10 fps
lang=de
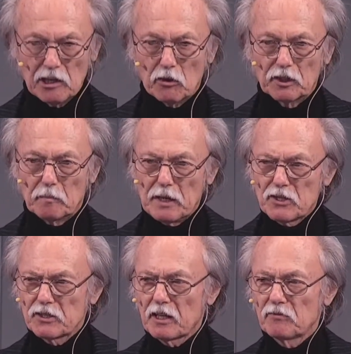Und der Mensch
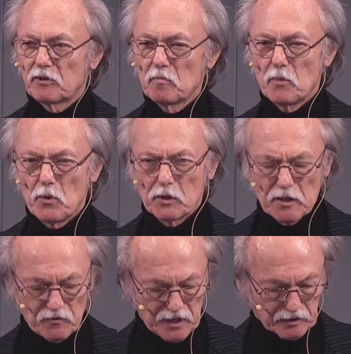ist ein
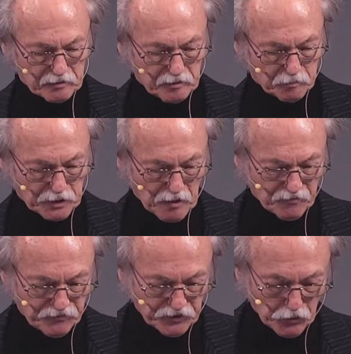Vermögen wert. In Psalm
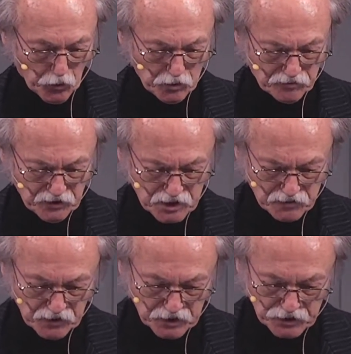49,
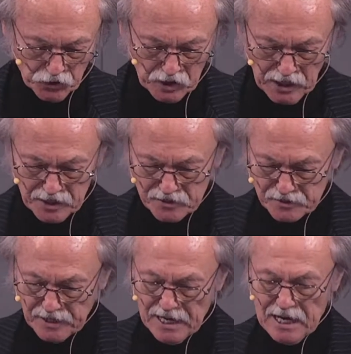Vers 9 heißt
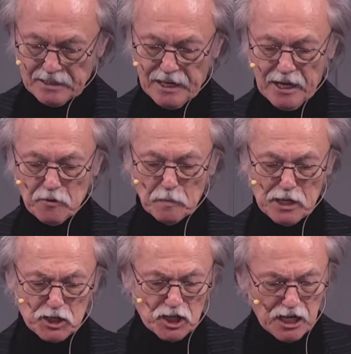es, denn ein
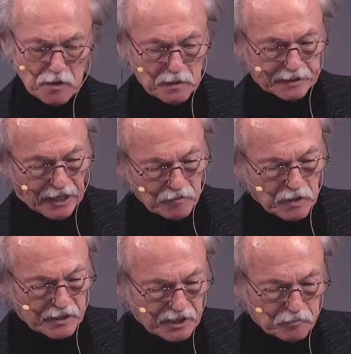Menschenleben kann
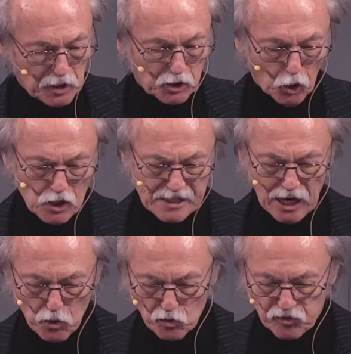man nicht mit Gold
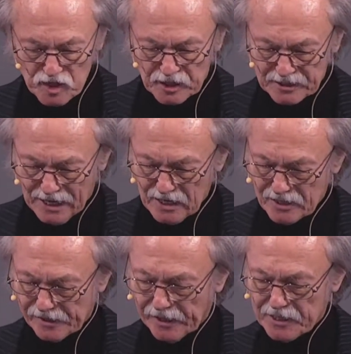aufwiegen,
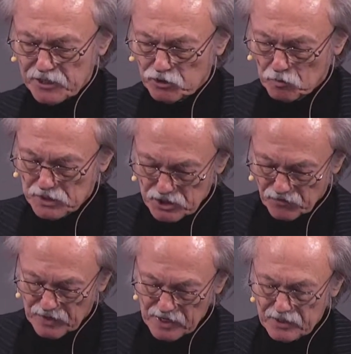aller Reichtum dieser
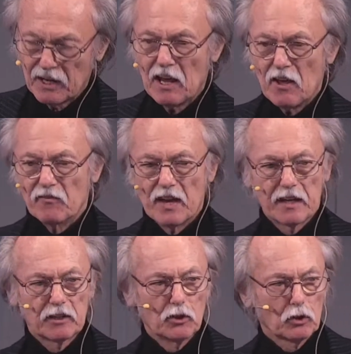Welt
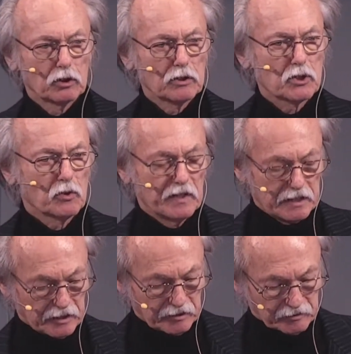wäre noch zu
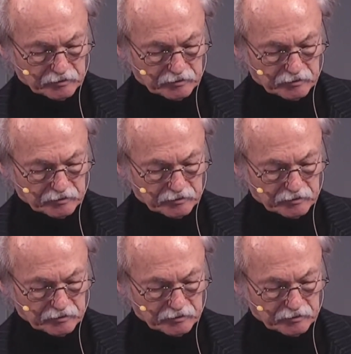wenig.